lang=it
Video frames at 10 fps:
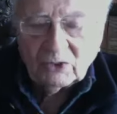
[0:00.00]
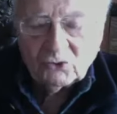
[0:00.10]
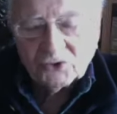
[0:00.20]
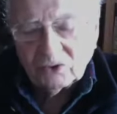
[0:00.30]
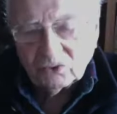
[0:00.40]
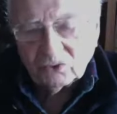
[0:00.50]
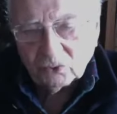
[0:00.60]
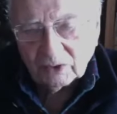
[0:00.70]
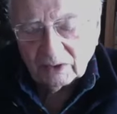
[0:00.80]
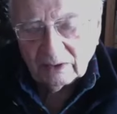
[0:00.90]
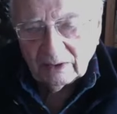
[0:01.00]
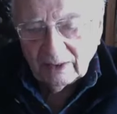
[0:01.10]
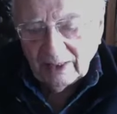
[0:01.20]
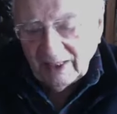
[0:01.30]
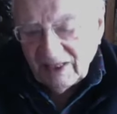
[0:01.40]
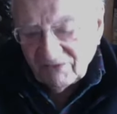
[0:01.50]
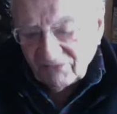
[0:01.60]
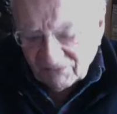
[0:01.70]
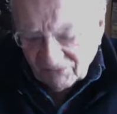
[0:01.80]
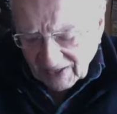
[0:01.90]
scrittore e gli
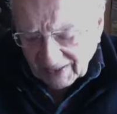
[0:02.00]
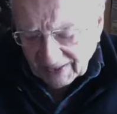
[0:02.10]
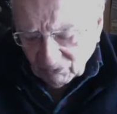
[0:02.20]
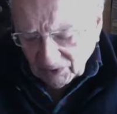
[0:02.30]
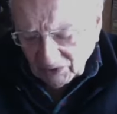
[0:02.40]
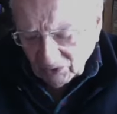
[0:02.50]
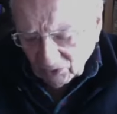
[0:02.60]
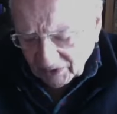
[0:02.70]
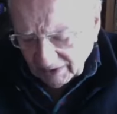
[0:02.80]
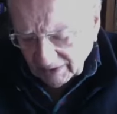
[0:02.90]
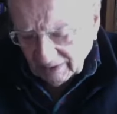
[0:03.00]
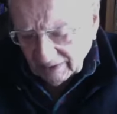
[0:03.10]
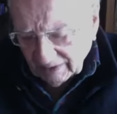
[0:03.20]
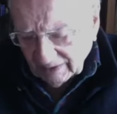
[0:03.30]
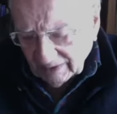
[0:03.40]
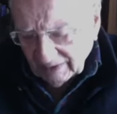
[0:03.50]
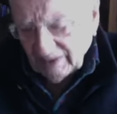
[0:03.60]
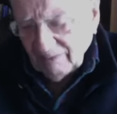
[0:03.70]
fa fare quello che il